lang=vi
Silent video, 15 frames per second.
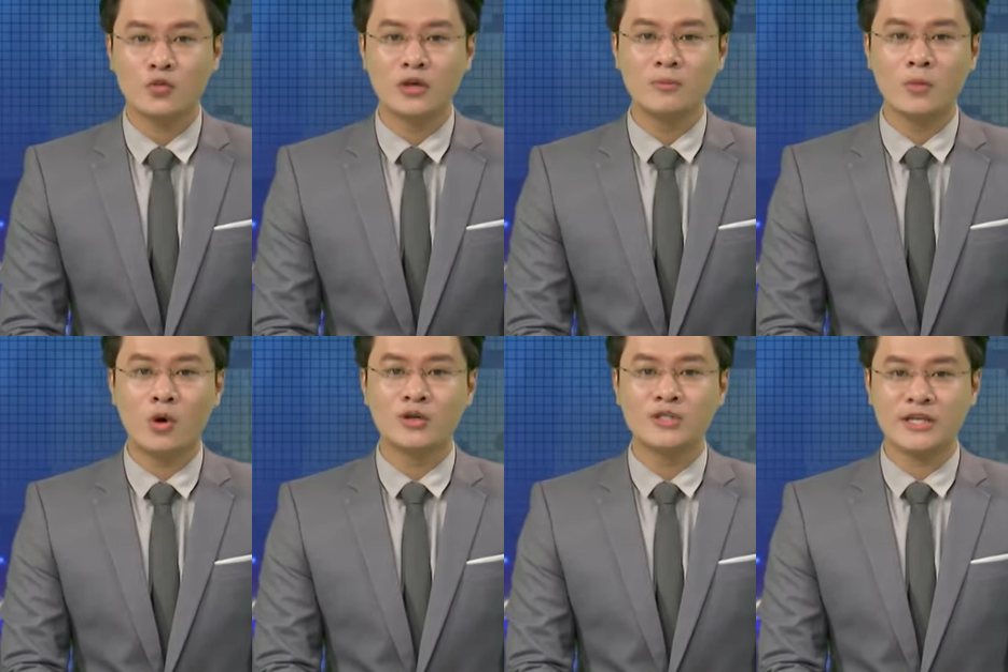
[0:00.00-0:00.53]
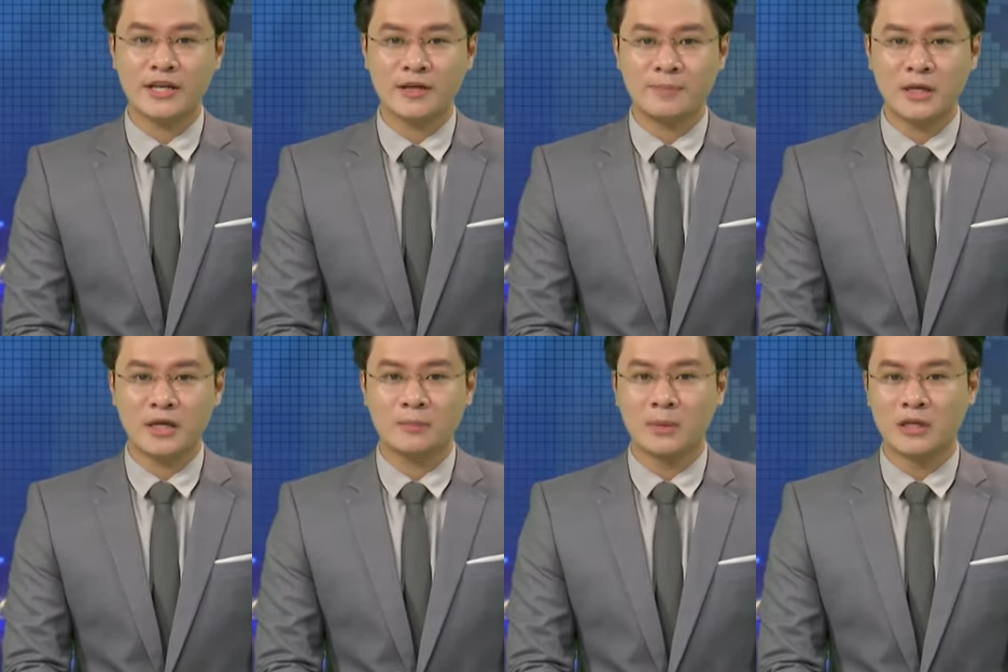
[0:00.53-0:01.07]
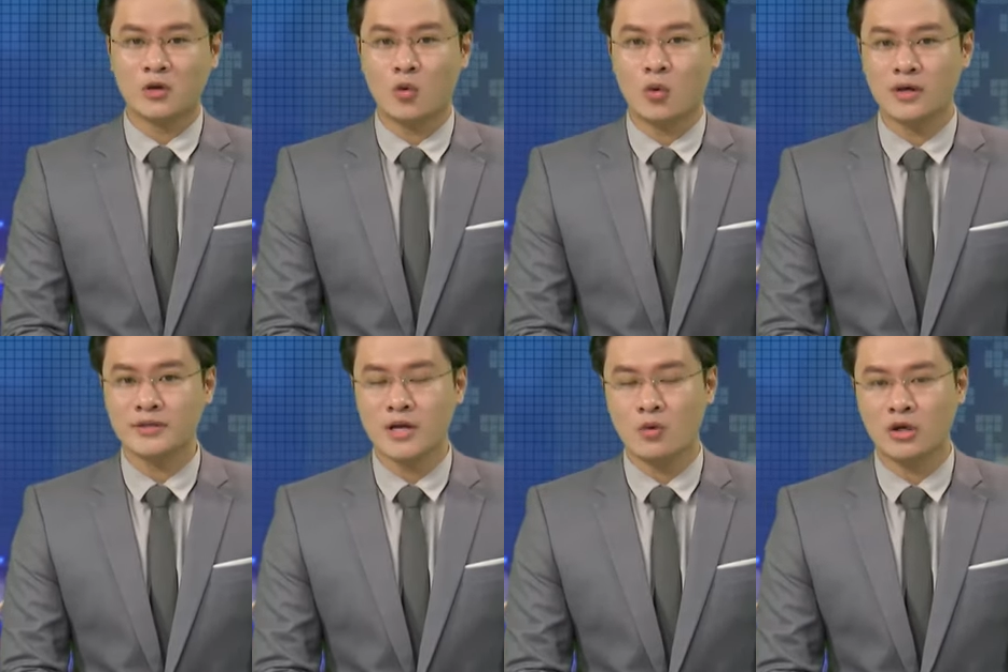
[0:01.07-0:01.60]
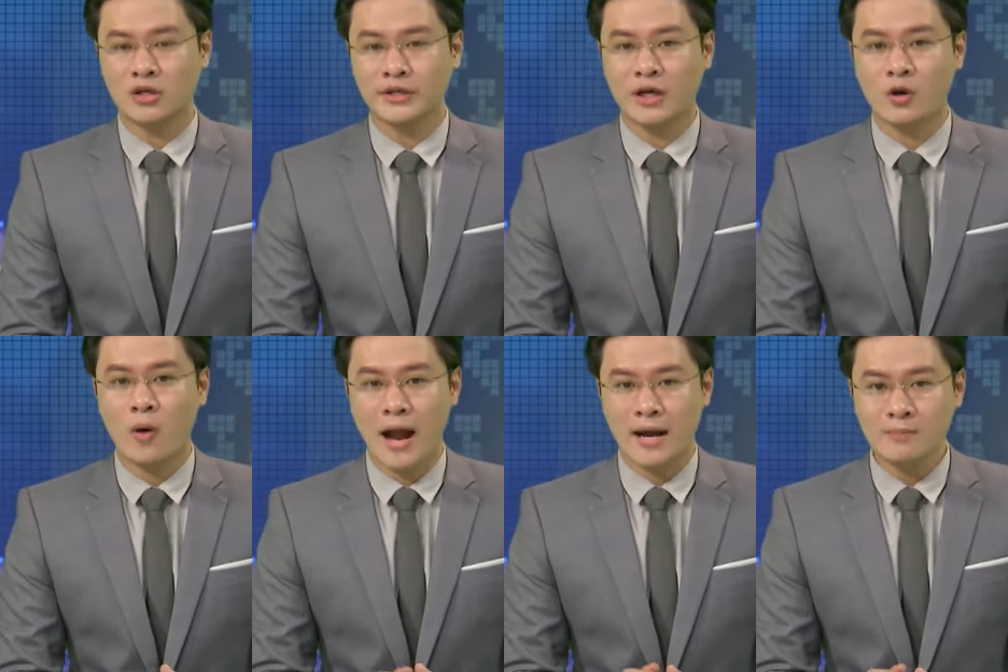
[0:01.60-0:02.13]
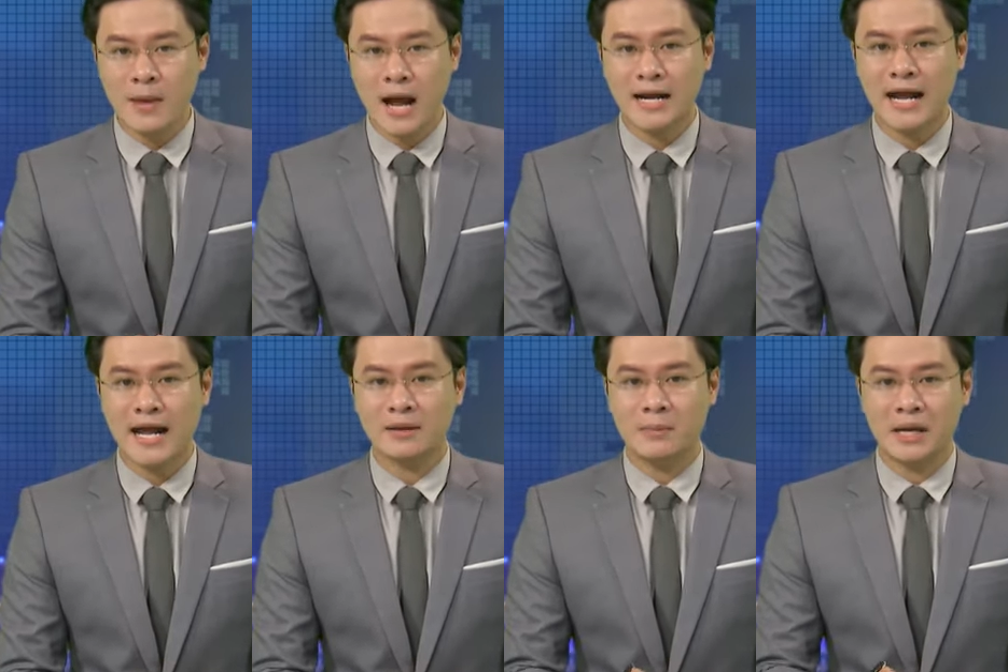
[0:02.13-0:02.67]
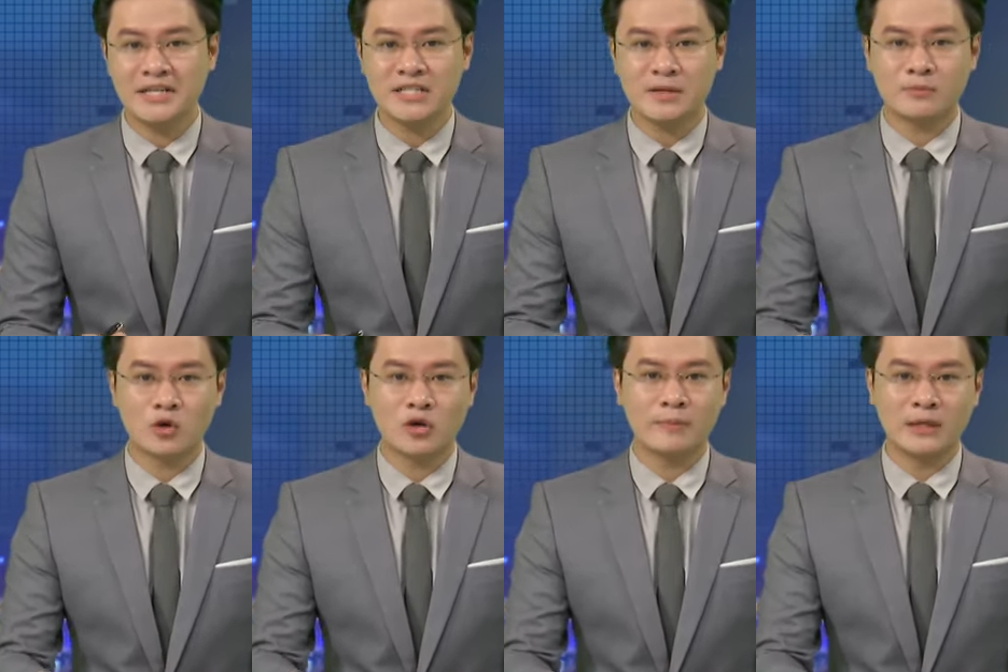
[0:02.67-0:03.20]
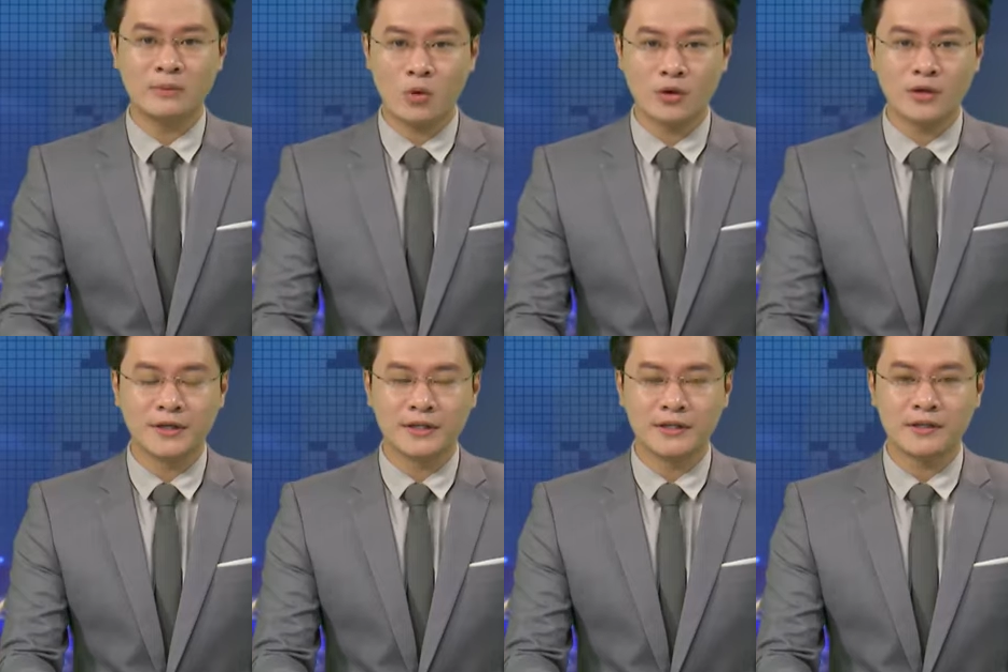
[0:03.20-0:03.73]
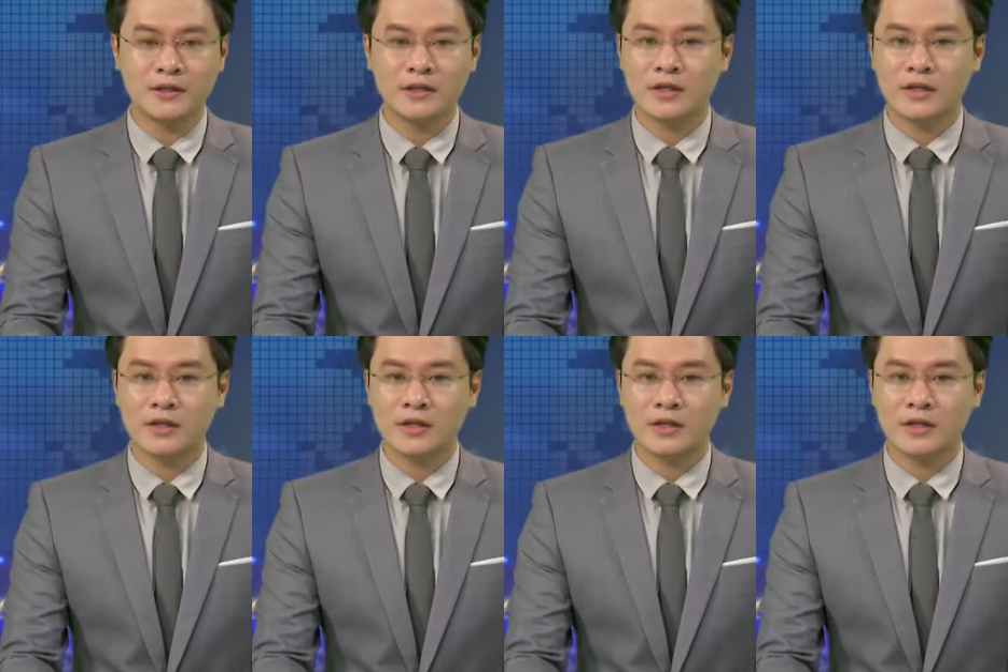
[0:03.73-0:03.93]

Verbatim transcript: quy mô GDP bình quân đầu người khoảng 3.700 đô la Mỹ một người,